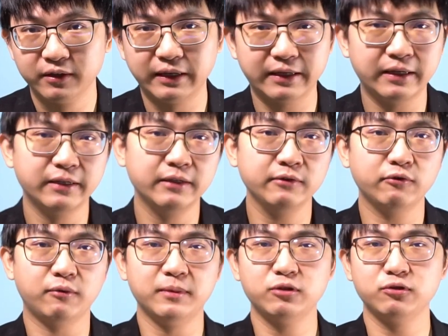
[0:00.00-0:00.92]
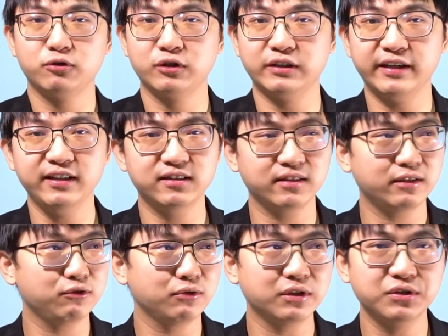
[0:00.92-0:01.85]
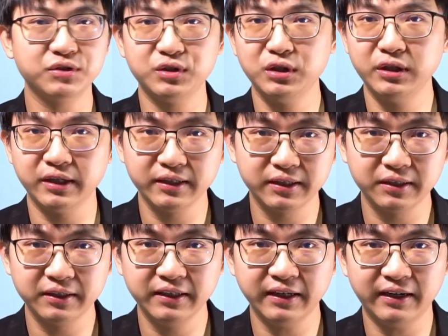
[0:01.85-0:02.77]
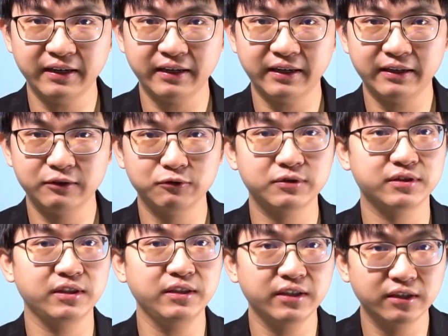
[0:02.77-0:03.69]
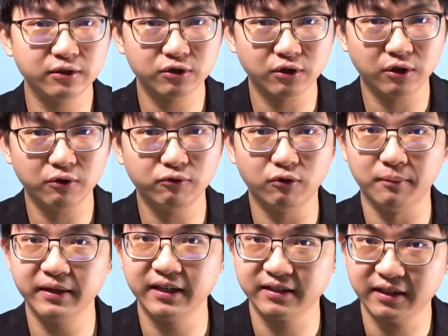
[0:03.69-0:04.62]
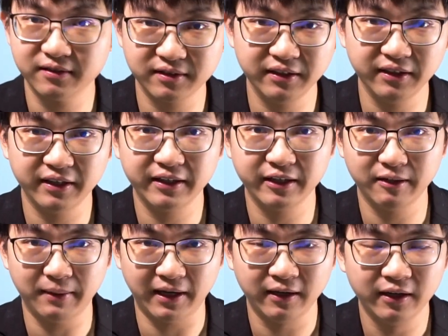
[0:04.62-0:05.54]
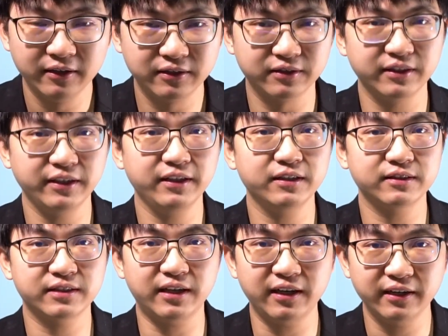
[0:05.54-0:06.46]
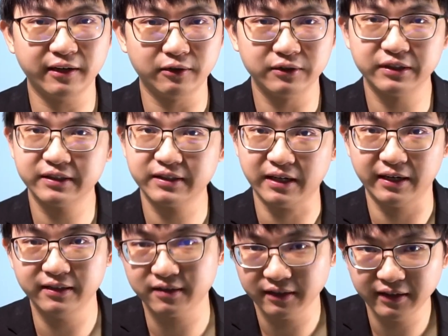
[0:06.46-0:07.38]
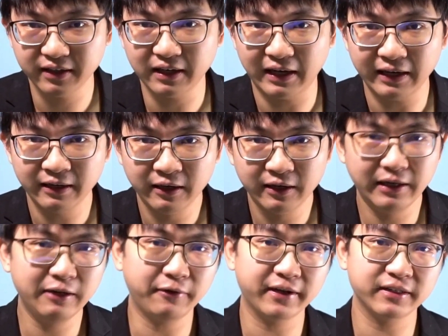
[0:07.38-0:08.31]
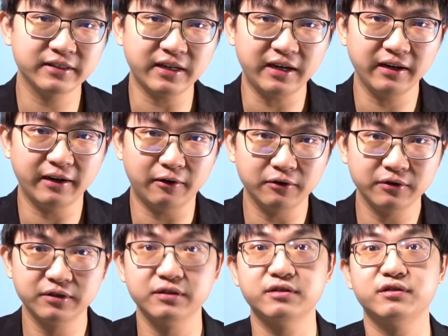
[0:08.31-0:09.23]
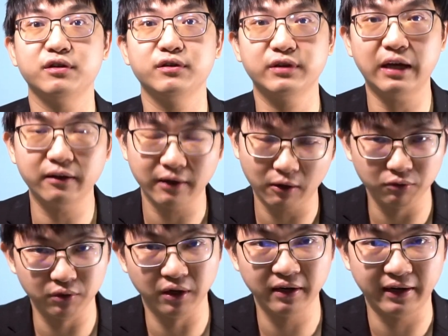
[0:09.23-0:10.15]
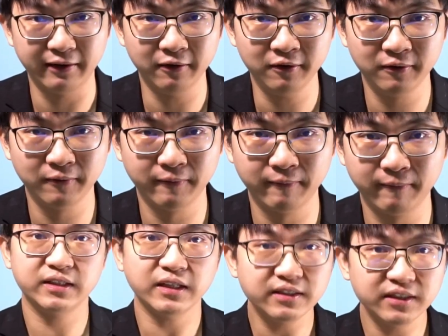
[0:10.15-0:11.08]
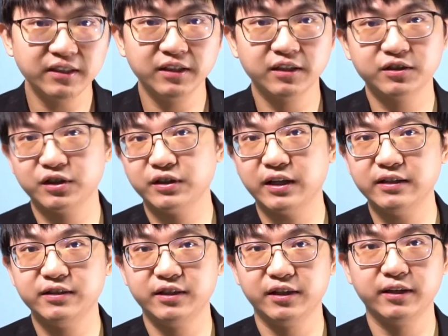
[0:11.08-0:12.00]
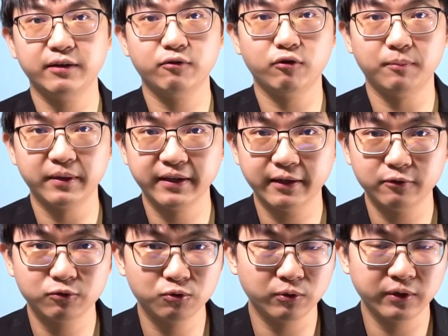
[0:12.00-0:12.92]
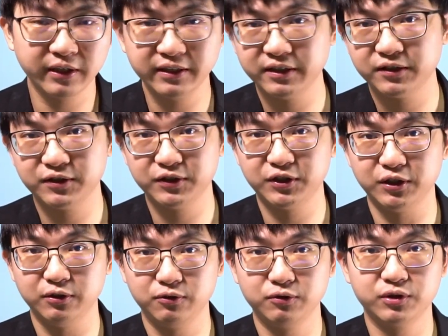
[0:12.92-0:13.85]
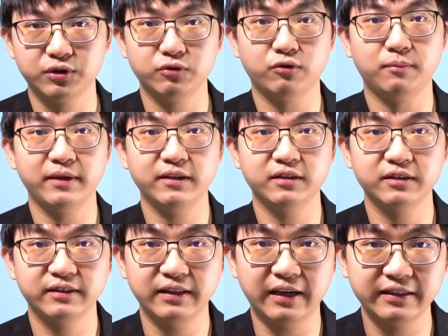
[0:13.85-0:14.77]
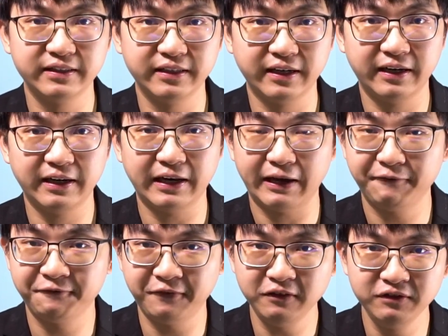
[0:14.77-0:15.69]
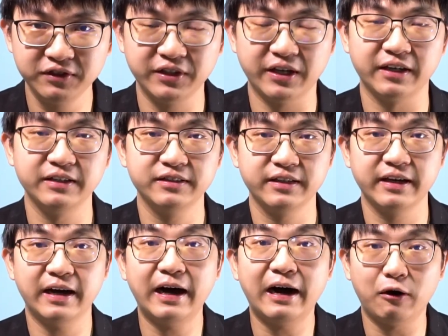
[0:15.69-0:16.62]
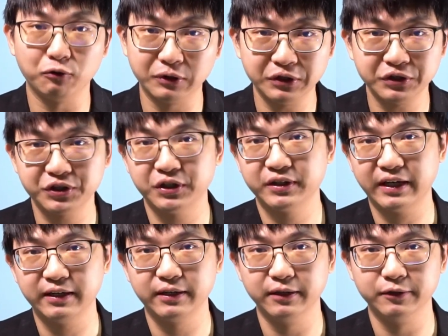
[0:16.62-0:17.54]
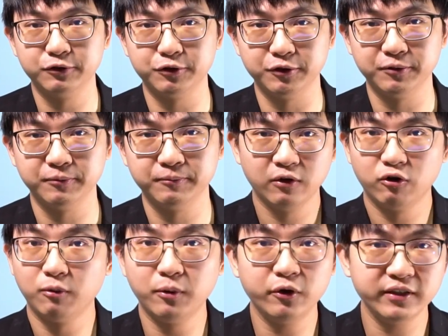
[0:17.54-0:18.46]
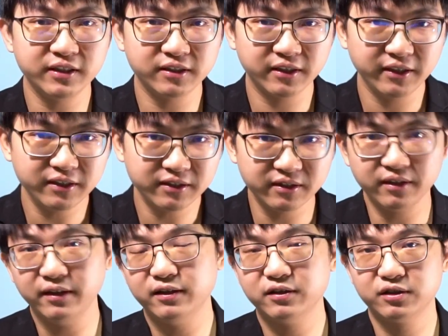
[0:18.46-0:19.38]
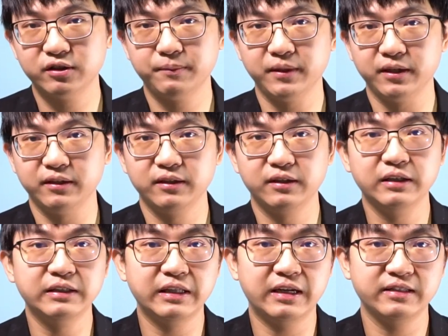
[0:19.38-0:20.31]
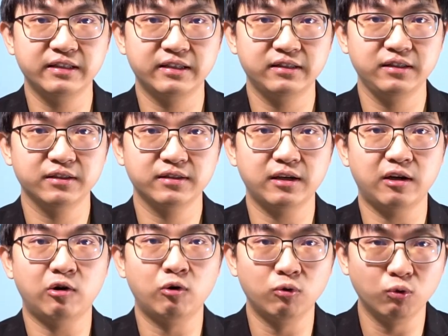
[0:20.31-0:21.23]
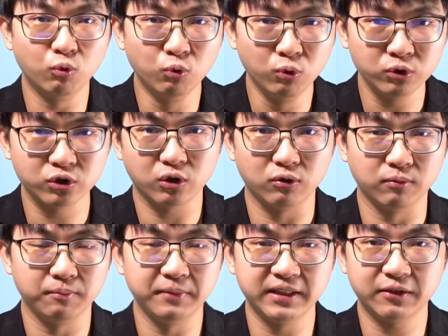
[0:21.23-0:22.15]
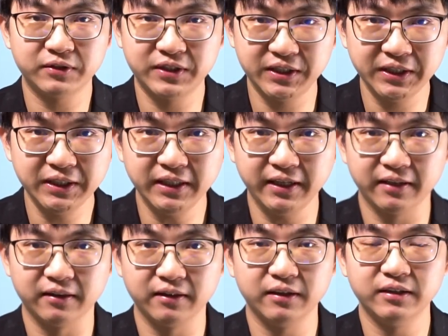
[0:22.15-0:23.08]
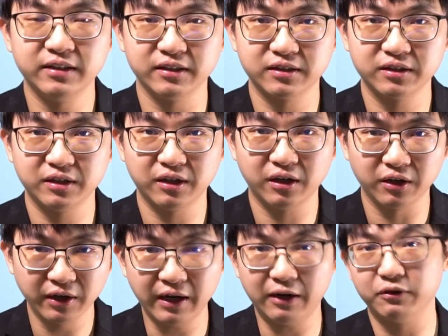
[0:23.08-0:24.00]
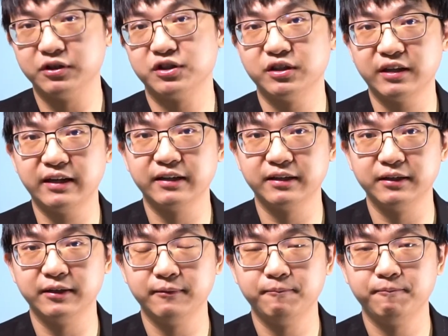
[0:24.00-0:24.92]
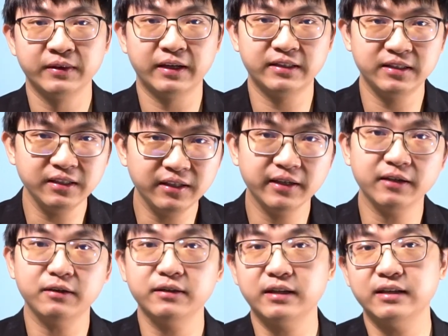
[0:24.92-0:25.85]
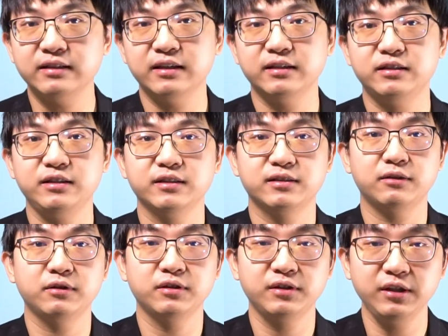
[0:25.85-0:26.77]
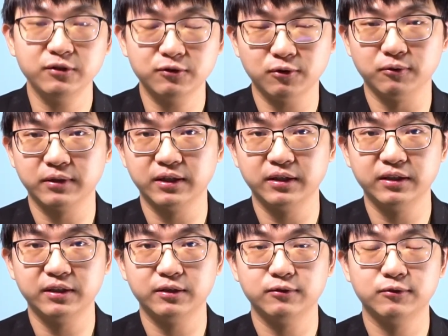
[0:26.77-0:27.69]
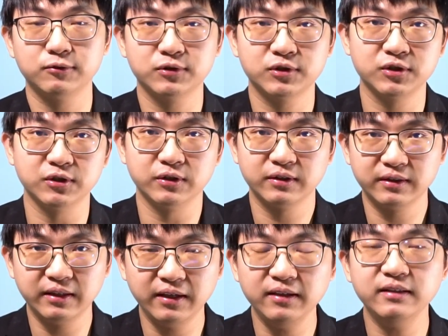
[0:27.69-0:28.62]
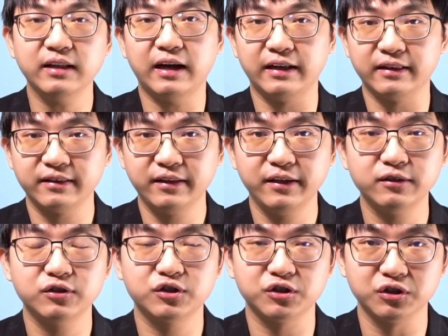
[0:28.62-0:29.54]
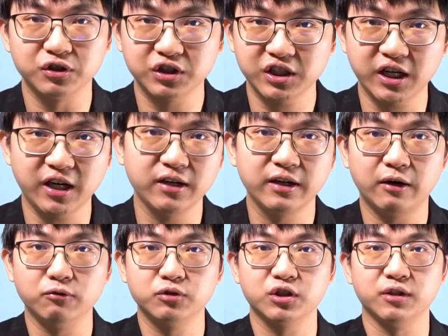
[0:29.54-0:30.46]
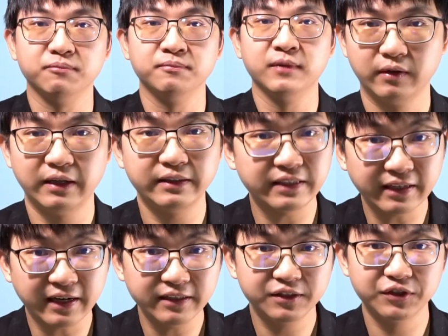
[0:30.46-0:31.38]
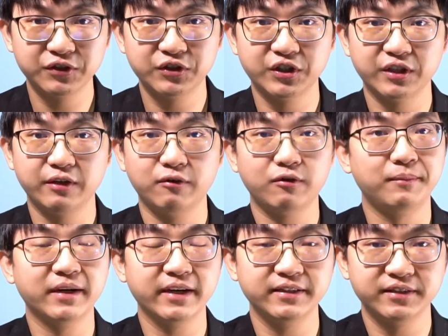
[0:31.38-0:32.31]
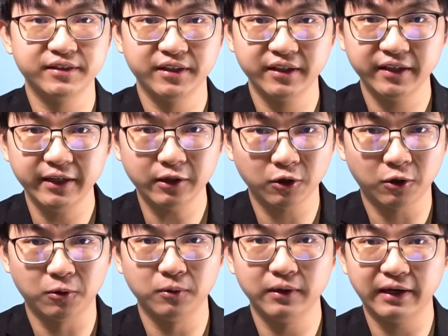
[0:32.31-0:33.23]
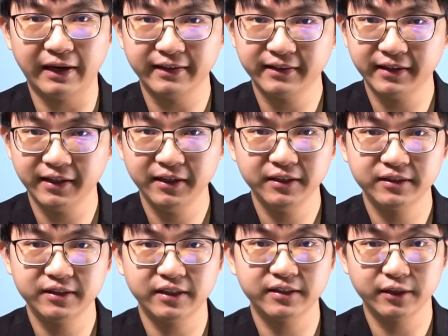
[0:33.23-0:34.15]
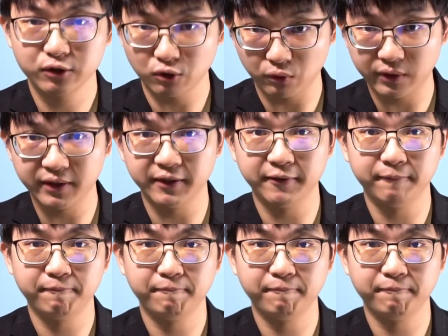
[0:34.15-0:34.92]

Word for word: 那可能我们就觉得，哎，这个就跟新年歌一样啊，就新年的时候我们也唱新年歌嘛，只是一个唱了是财神爷来，另外一个唱了是圣诞老人来咯。那在今年的圣诞节呢，我们要做的一件事情就是我们要跟大家来分享一些好的圣诞歌曲。我们会借着一系列的视频跟大家介绍五首比较经典而且是很好的圣诞歌。那今天要跟大家介绍的第一首歌呢，就是。听那天使唱高声。那在开始之前呢，我们可以先一同来听一下这一首歌。